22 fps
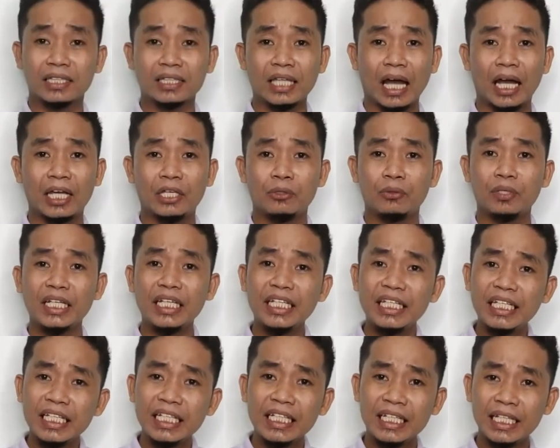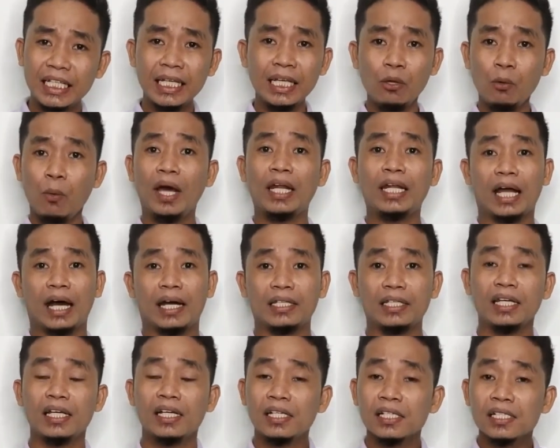tayong inihihiwalay
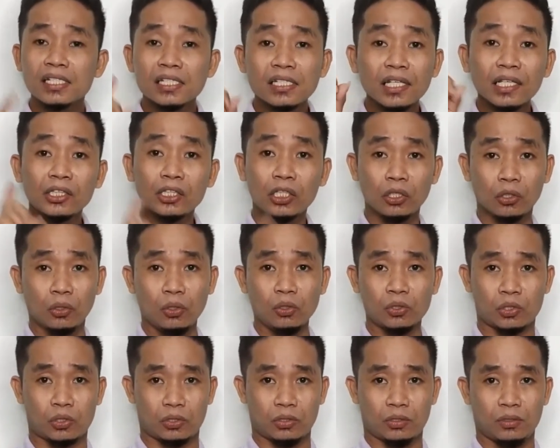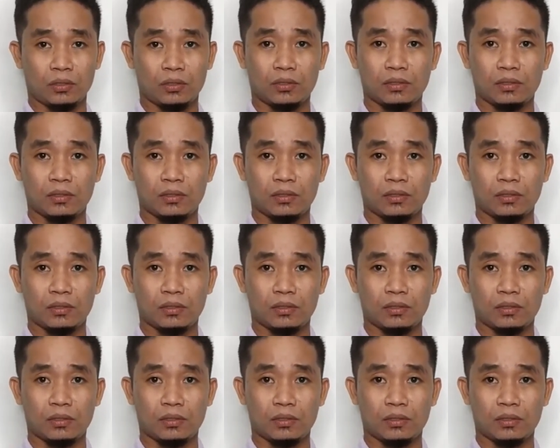sa Diyos.